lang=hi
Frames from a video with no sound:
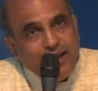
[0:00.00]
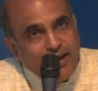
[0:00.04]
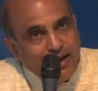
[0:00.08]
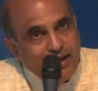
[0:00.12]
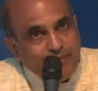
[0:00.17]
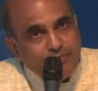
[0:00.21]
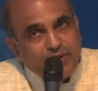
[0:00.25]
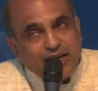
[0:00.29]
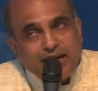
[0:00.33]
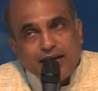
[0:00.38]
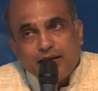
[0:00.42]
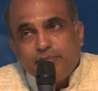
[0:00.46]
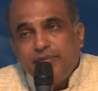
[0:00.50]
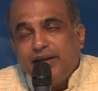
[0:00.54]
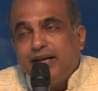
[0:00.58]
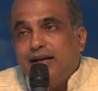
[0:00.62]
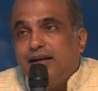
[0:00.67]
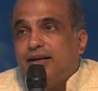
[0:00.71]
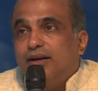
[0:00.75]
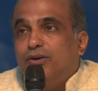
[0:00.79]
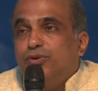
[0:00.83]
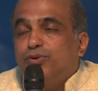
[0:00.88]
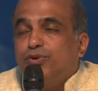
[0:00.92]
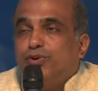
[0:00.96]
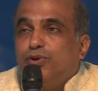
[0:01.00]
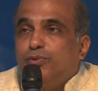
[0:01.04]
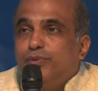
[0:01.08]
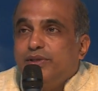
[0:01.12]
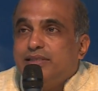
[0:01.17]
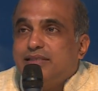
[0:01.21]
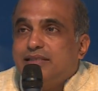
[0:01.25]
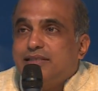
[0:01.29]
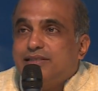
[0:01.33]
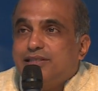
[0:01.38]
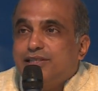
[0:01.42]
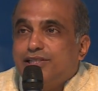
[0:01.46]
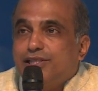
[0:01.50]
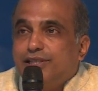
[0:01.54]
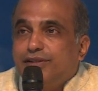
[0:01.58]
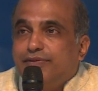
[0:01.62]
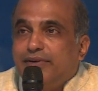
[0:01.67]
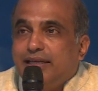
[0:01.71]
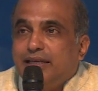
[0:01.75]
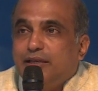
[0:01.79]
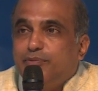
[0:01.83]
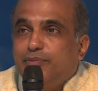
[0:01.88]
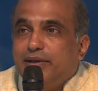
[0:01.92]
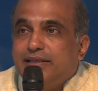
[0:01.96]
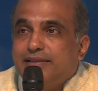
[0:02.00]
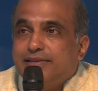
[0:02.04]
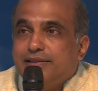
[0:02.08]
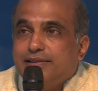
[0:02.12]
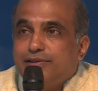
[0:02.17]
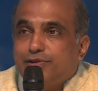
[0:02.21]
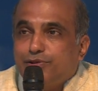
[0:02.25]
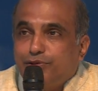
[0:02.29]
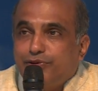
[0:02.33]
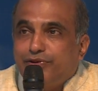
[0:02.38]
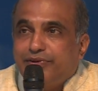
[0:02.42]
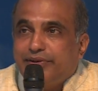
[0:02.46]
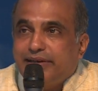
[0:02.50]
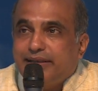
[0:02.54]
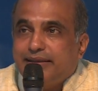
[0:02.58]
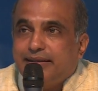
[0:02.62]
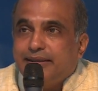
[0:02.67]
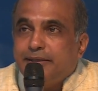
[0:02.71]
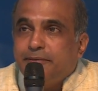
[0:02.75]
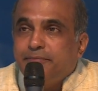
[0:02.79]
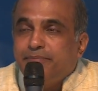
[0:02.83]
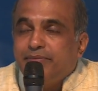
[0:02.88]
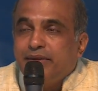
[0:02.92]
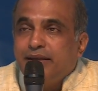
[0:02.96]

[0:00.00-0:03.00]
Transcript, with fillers: हम कार्मिक अकाउंट को भी सिस्टर शिवानी बहन से सुन रहे थे